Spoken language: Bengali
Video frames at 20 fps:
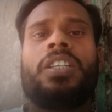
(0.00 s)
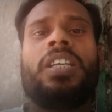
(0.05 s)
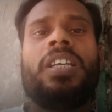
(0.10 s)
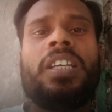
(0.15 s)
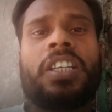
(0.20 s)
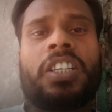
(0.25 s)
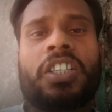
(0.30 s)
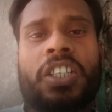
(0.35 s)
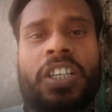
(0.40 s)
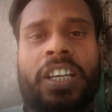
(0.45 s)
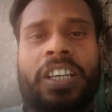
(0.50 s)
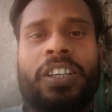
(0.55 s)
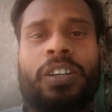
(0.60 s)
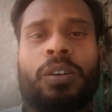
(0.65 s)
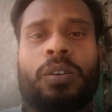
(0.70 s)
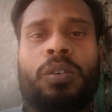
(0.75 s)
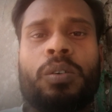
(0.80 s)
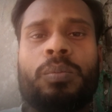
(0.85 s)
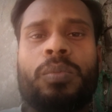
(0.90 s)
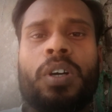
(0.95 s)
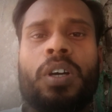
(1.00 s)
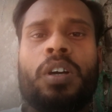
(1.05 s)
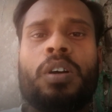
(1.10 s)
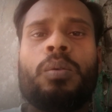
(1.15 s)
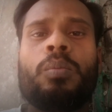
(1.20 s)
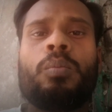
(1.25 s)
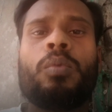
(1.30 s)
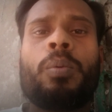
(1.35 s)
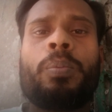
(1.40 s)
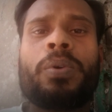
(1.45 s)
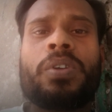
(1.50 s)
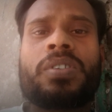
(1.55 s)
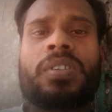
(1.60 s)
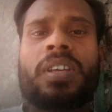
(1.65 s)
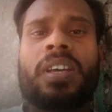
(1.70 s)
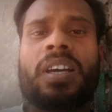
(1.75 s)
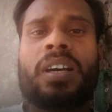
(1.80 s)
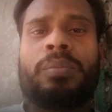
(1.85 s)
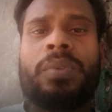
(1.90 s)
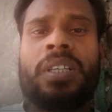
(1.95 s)
ঠিক সেই রকম
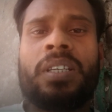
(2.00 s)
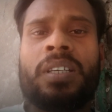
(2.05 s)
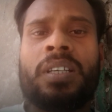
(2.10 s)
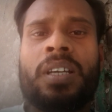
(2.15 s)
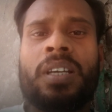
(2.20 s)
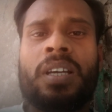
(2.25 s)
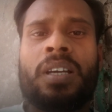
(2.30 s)
মফিসকে আমি